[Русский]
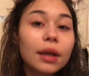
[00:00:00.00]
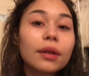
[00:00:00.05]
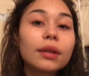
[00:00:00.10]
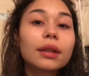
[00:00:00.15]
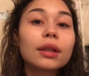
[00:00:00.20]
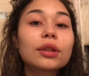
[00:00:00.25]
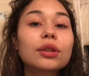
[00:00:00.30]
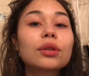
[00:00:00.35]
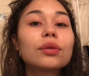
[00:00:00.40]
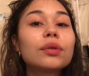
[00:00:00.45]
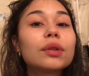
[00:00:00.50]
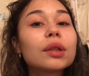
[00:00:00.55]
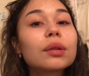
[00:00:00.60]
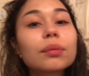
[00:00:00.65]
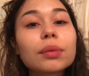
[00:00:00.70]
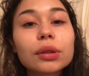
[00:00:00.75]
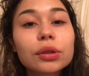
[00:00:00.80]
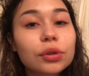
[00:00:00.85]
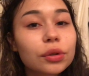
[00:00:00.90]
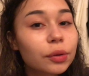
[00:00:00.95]
Так что всем
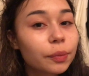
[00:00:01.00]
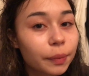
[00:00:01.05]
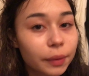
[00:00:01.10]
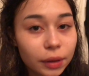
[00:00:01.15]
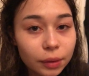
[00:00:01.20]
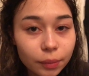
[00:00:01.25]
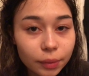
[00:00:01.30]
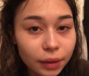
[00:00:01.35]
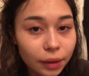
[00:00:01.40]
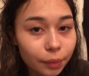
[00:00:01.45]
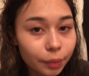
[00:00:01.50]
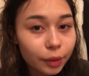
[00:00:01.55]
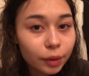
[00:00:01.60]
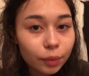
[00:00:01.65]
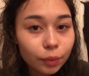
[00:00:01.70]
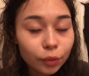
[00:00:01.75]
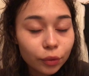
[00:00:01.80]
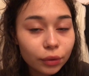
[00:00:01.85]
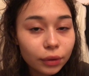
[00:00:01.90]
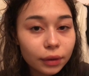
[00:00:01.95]
большое спасибо за
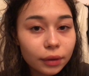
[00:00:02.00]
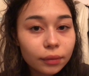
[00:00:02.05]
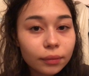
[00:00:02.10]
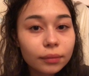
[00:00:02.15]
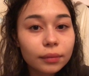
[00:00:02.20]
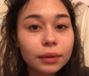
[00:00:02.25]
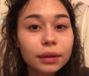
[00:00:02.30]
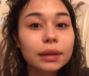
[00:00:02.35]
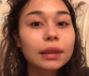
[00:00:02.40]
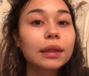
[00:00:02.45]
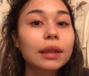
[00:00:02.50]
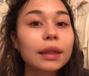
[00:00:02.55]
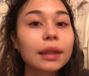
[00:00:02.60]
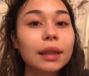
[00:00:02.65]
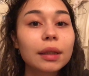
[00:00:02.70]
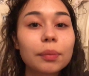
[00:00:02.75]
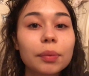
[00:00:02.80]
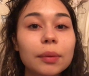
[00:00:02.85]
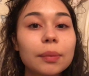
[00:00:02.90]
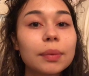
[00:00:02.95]
просмотр, за
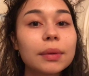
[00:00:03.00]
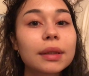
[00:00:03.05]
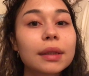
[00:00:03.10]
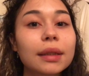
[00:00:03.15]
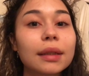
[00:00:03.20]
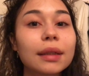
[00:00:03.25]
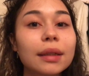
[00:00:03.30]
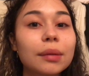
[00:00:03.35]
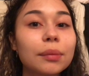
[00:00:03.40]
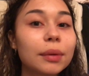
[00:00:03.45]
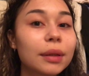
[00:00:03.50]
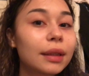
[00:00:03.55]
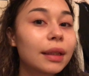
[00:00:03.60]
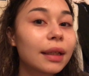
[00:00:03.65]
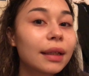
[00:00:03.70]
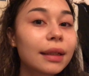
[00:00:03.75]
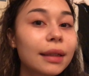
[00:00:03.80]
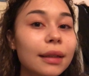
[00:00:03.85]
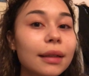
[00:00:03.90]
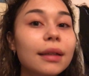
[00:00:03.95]
лайки, подписки и
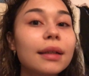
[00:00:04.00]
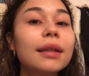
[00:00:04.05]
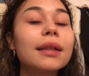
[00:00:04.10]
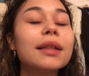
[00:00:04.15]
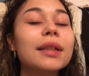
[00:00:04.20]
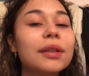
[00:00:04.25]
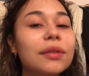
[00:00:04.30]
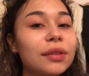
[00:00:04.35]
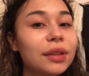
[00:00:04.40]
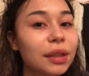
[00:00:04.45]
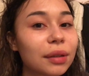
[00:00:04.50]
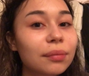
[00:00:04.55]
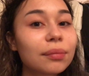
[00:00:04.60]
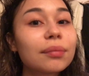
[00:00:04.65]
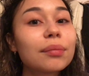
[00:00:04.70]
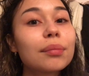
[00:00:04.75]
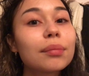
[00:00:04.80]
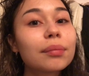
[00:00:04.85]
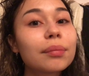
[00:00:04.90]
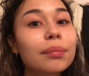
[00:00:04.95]
комментарии. И всем
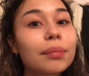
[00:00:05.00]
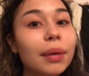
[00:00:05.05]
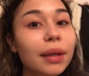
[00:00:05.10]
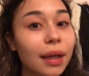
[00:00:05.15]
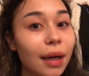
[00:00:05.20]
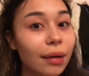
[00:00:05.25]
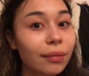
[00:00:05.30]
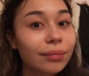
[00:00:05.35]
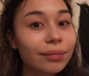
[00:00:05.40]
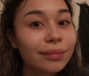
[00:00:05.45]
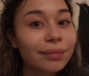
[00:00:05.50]
пока!